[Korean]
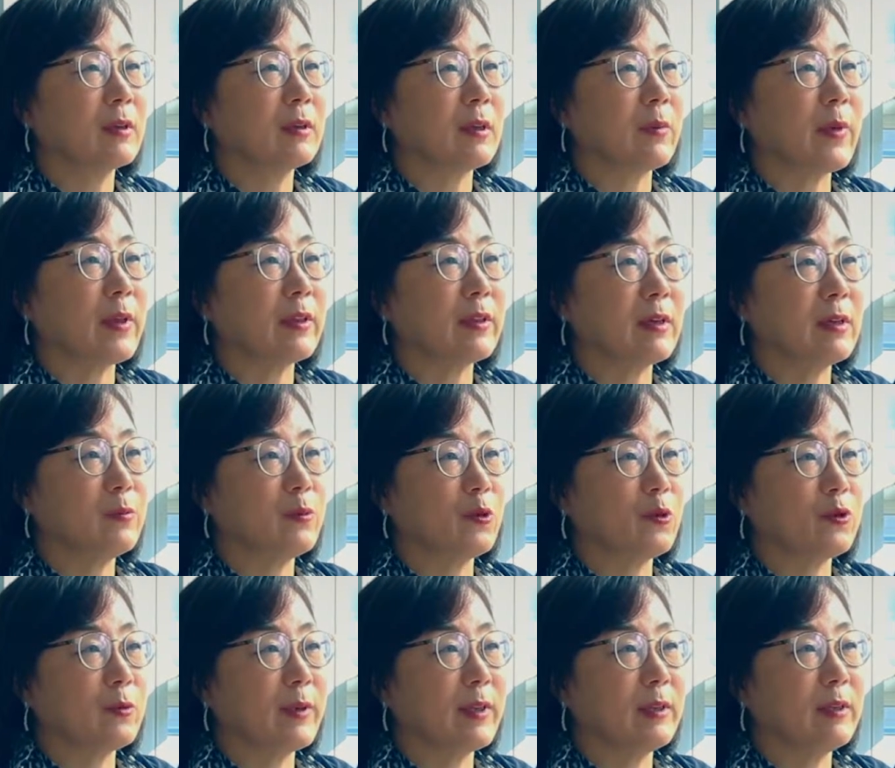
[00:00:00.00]
그다음에
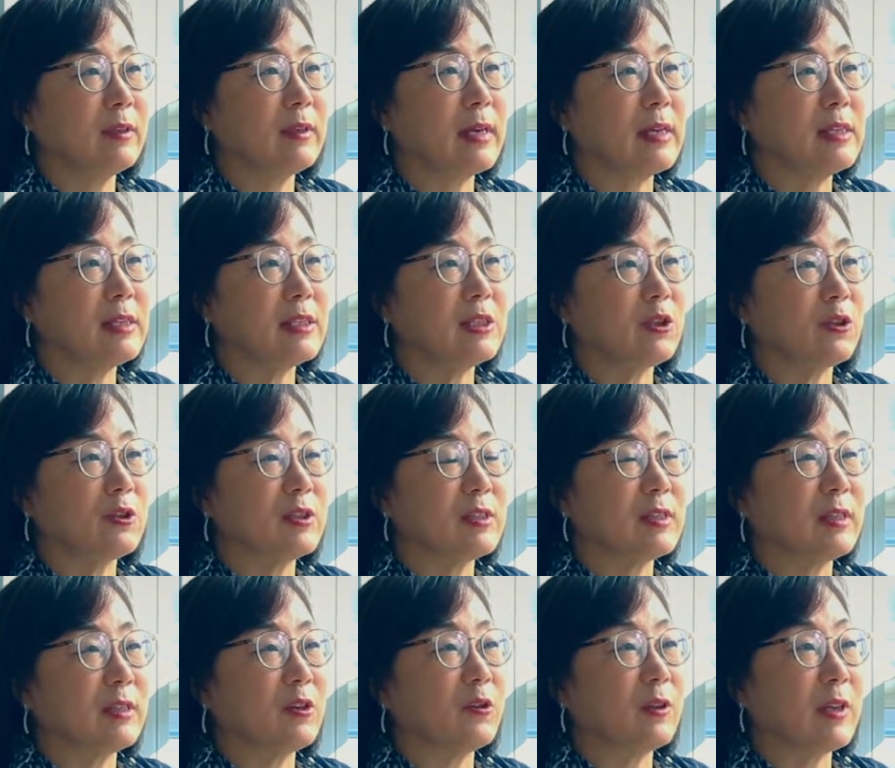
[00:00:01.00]
SK브로드밴드,
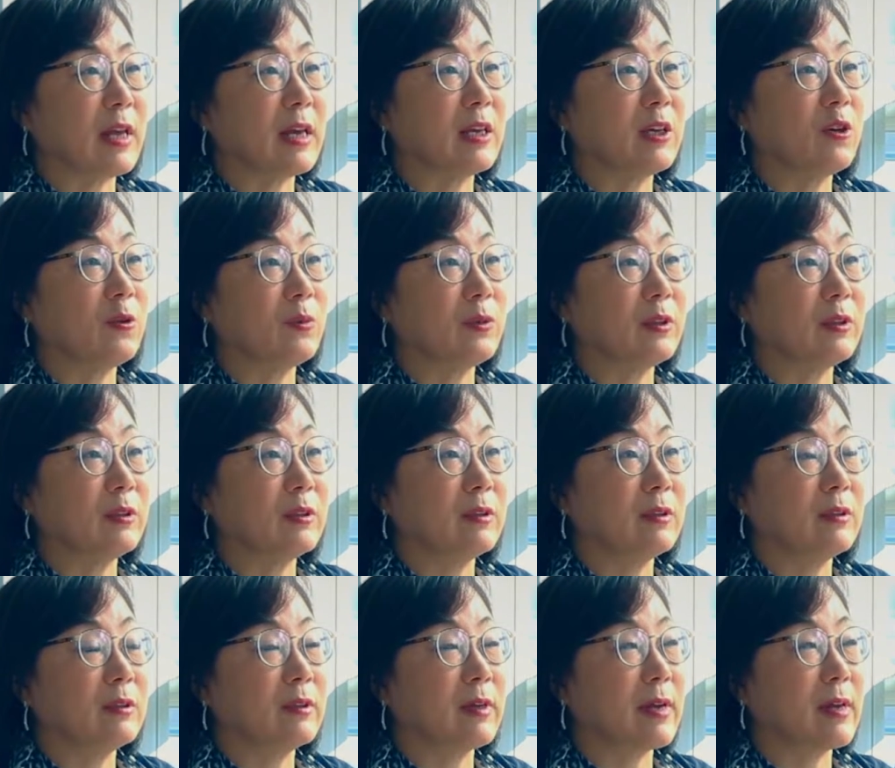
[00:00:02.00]
LG전자 이런
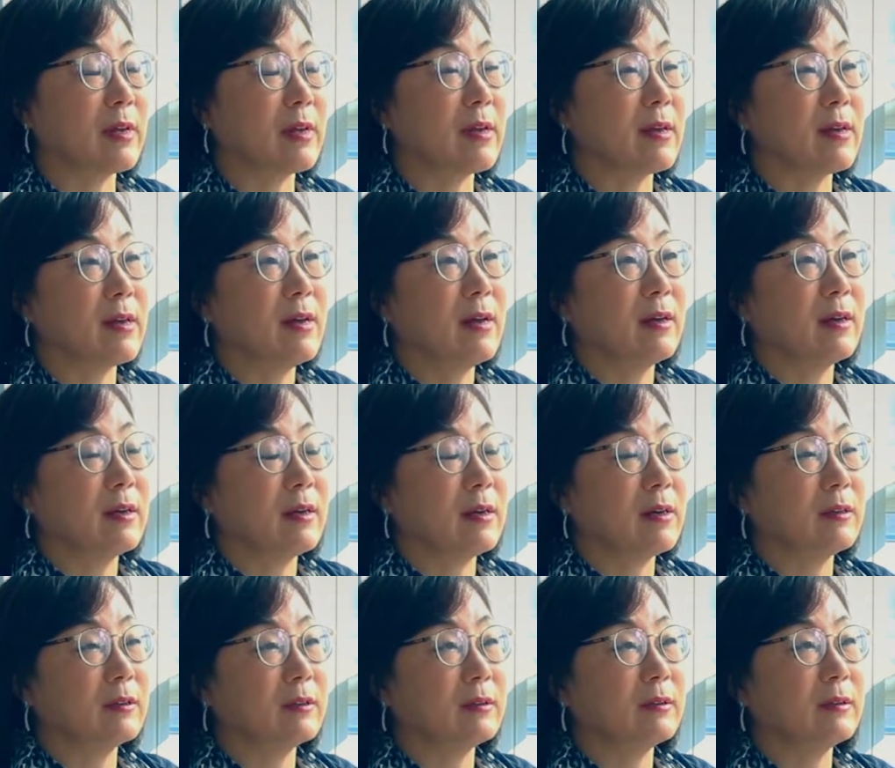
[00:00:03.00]
대기업들의
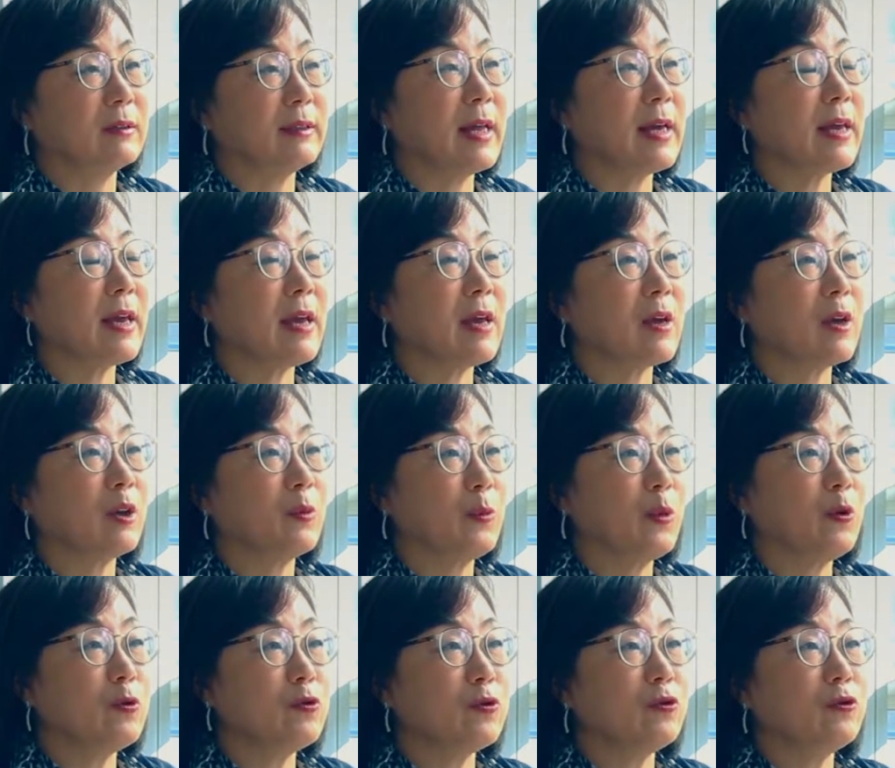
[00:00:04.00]
그 세계
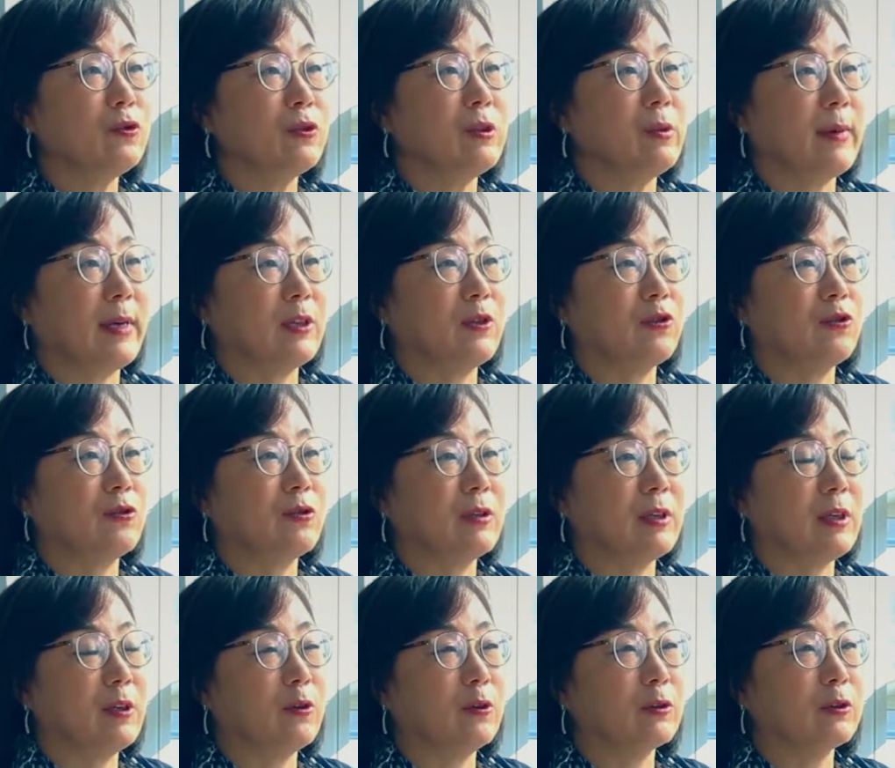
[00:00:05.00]
표준을
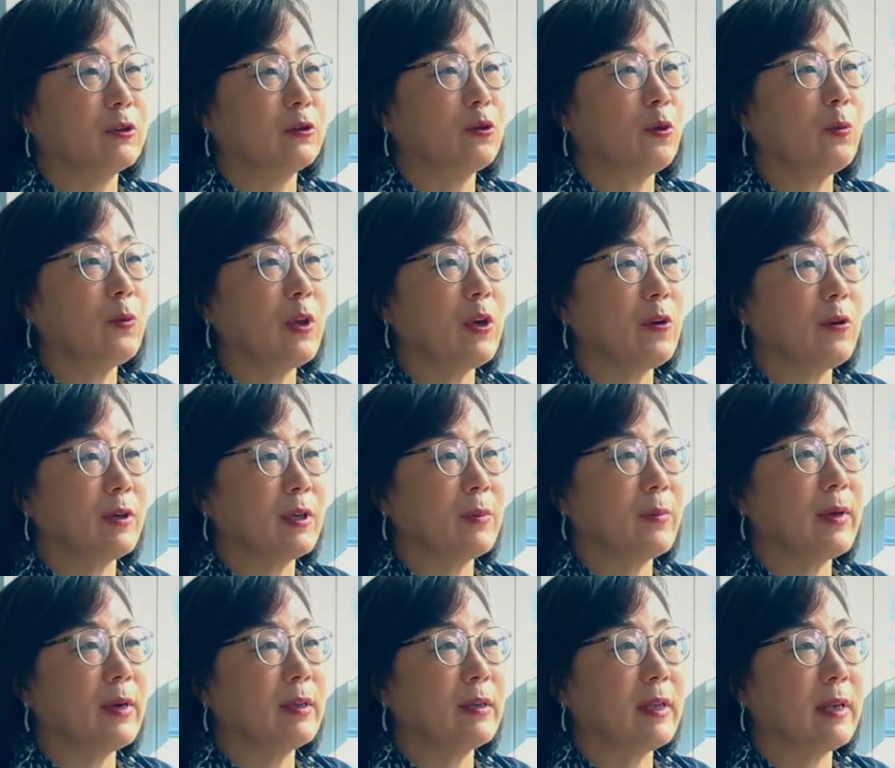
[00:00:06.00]
맞춘 이런 그 소프트웨어
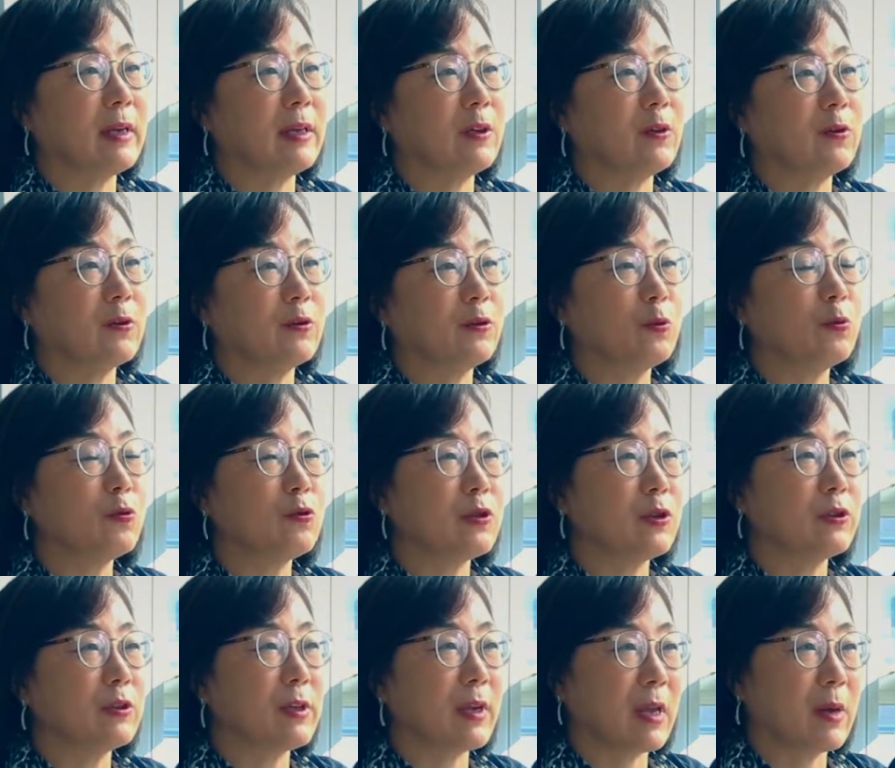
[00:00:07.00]
기반의 이런
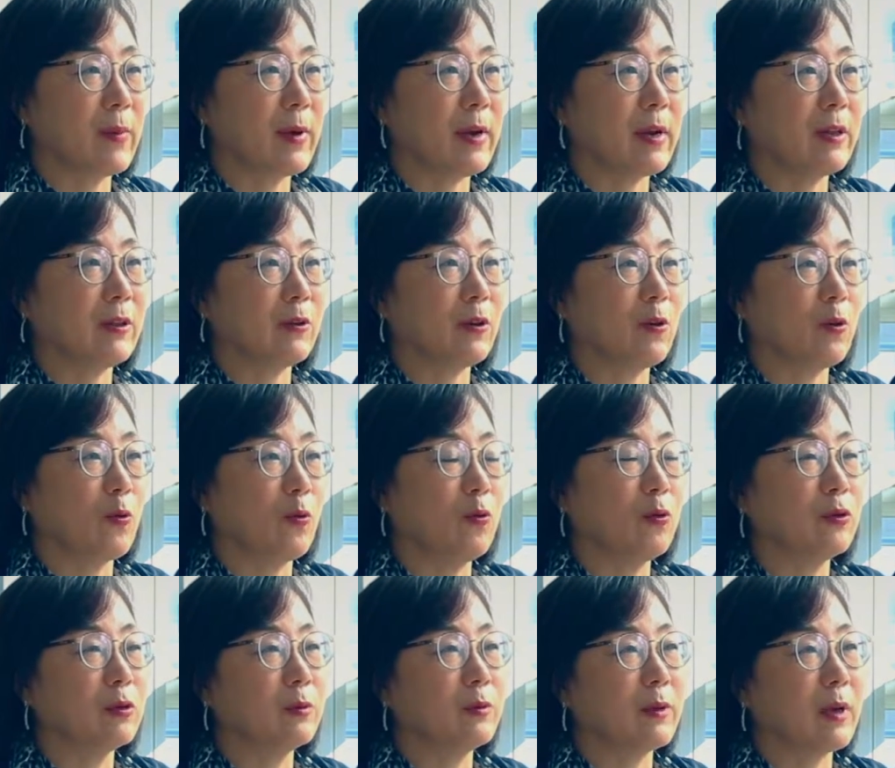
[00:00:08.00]
솔루션을 개발해서
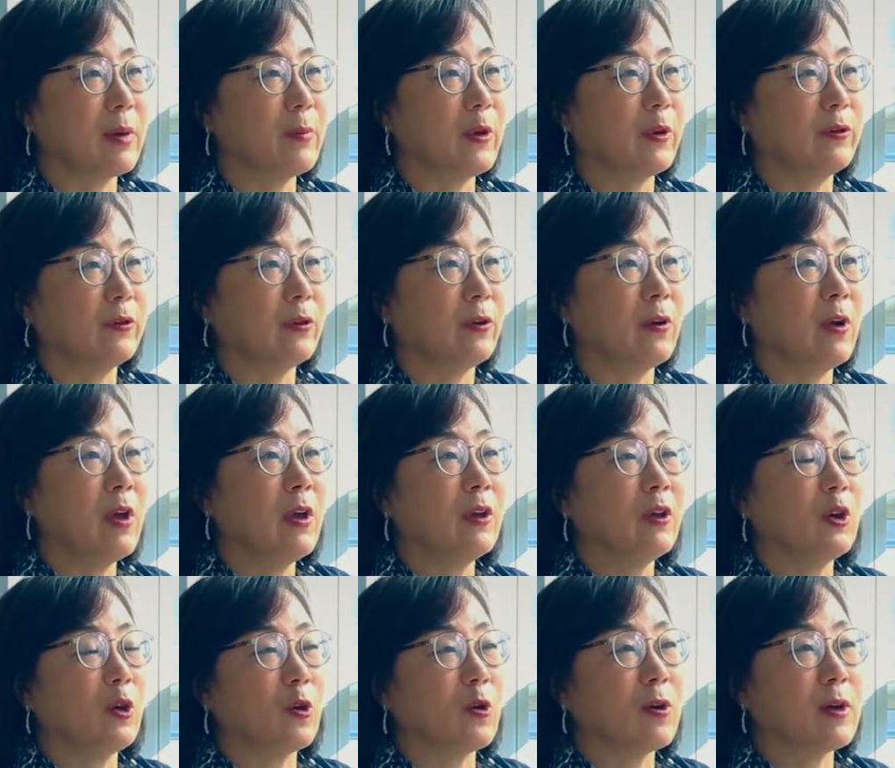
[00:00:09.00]
공급을 하면서
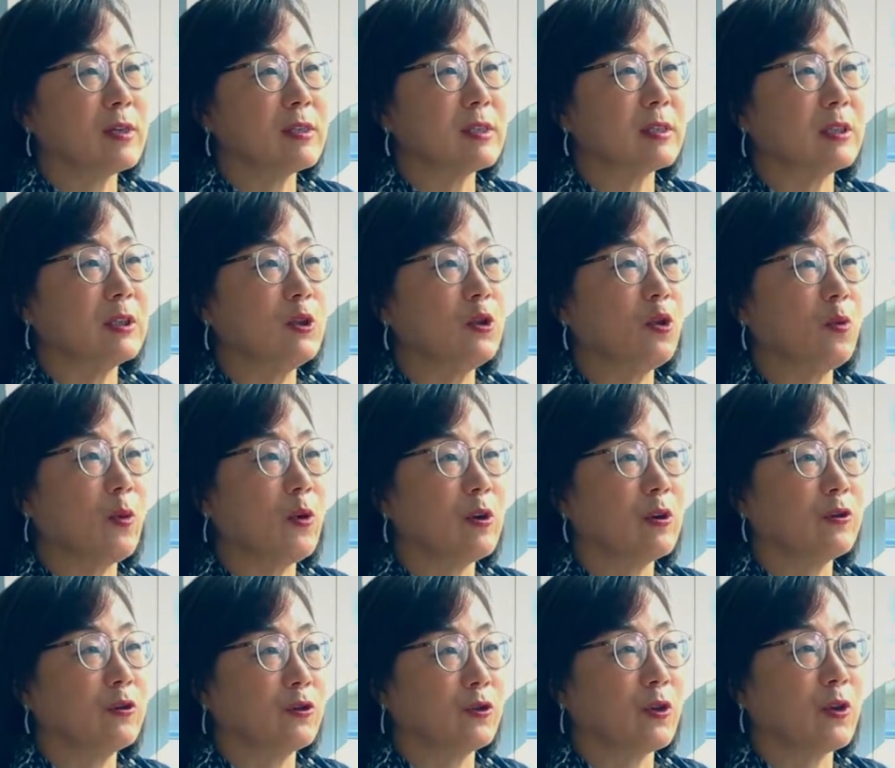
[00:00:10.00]
여러 가지
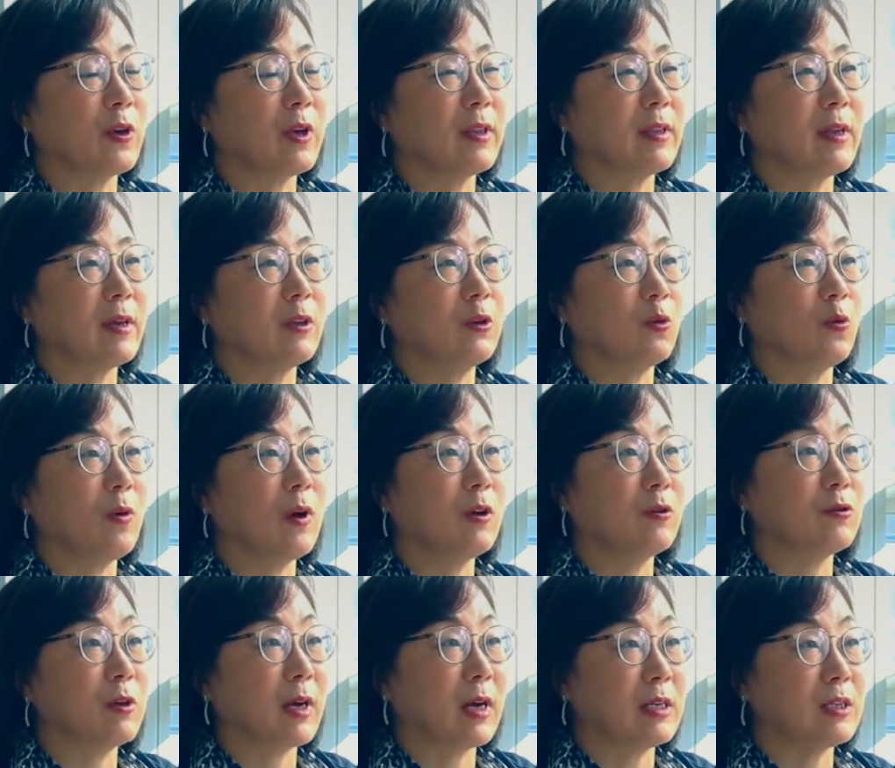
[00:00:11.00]
글로벌 규격에 대한
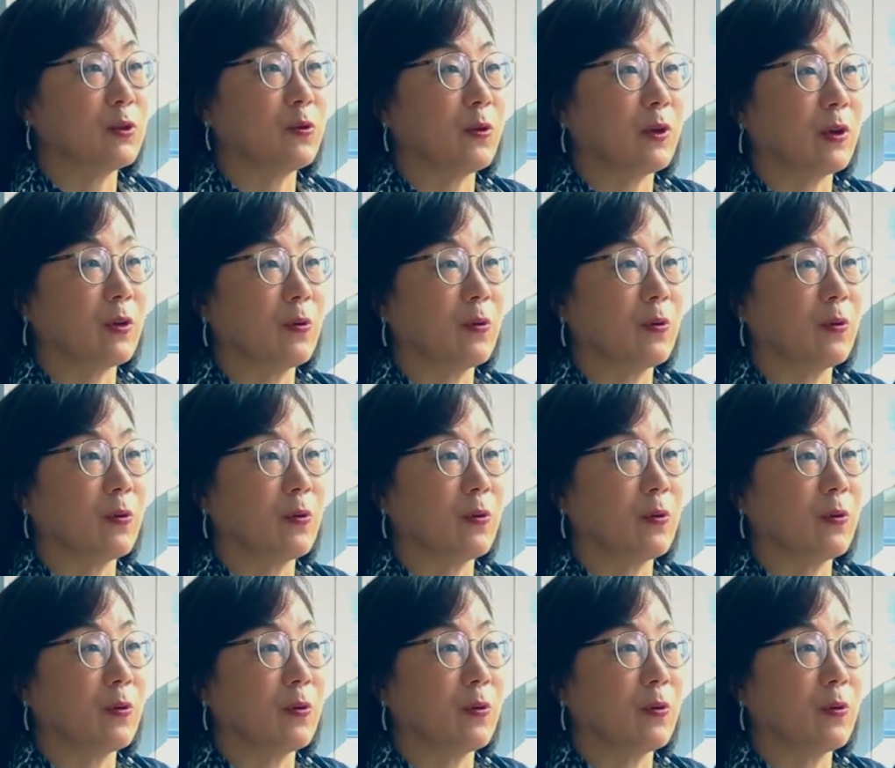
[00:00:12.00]
노하우를 가지고